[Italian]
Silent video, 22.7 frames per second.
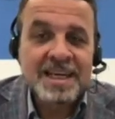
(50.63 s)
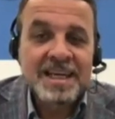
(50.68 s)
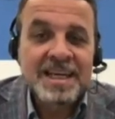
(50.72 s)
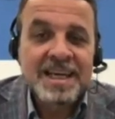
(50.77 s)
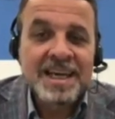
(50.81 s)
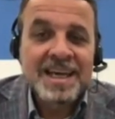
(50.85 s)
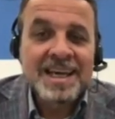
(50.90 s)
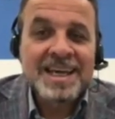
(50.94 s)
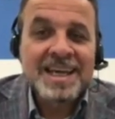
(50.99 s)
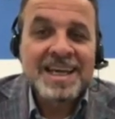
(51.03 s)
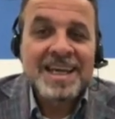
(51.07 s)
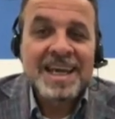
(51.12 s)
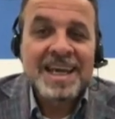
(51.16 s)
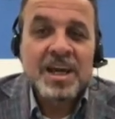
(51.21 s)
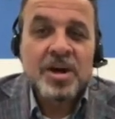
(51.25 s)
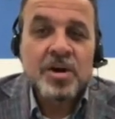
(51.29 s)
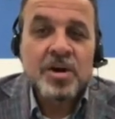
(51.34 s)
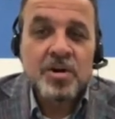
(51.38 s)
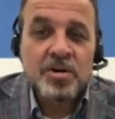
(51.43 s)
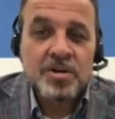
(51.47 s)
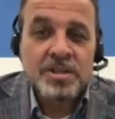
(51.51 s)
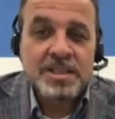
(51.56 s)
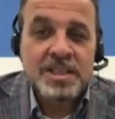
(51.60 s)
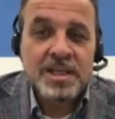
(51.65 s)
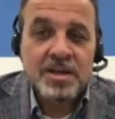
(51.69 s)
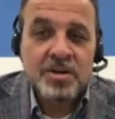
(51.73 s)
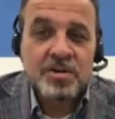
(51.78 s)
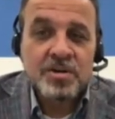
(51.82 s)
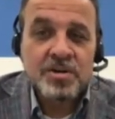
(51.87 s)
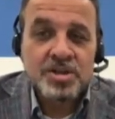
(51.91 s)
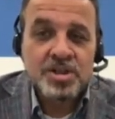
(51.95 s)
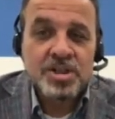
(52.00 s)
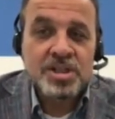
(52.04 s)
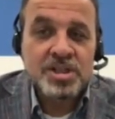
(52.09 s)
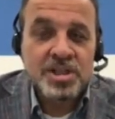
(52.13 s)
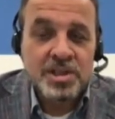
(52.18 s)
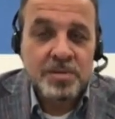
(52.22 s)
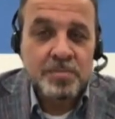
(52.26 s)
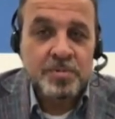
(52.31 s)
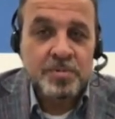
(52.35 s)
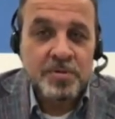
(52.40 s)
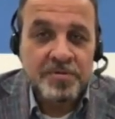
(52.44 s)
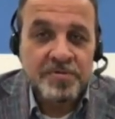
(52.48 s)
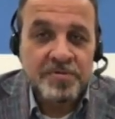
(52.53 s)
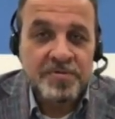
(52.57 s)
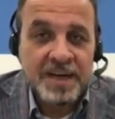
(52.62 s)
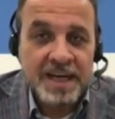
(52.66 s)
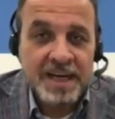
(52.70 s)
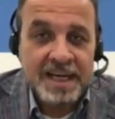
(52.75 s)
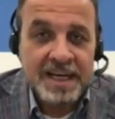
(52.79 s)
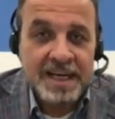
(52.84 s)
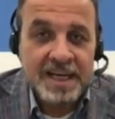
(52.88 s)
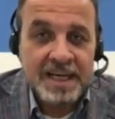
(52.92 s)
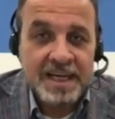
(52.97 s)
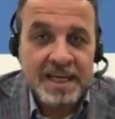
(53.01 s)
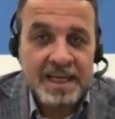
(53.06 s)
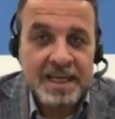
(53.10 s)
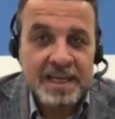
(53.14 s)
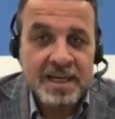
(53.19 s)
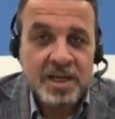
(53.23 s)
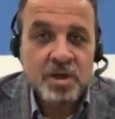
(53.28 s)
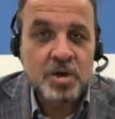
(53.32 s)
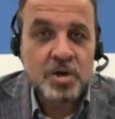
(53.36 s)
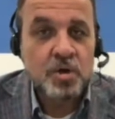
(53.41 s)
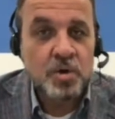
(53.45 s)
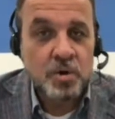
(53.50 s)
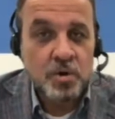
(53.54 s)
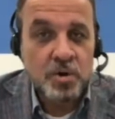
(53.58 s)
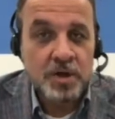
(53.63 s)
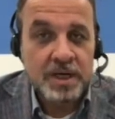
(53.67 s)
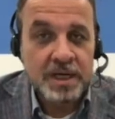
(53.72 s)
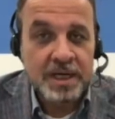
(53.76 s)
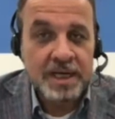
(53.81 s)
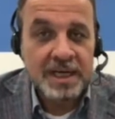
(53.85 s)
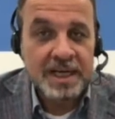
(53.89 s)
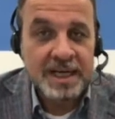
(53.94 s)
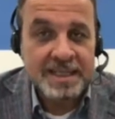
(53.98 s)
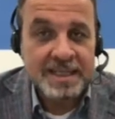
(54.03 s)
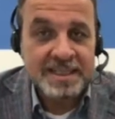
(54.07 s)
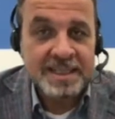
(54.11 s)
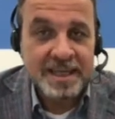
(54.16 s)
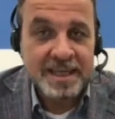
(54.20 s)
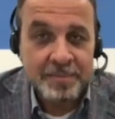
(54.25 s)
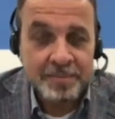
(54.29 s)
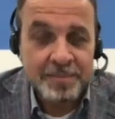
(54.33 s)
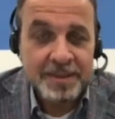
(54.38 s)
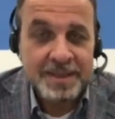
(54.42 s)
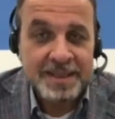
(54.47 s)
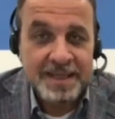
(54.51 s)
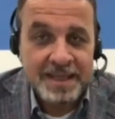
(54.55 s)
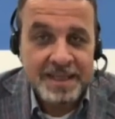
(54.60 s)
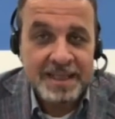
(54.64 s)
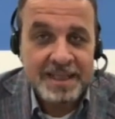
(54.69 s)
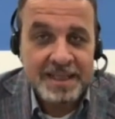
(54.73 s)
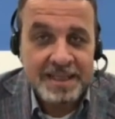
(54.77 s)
che cosa oggi si può fare con la stampa 3D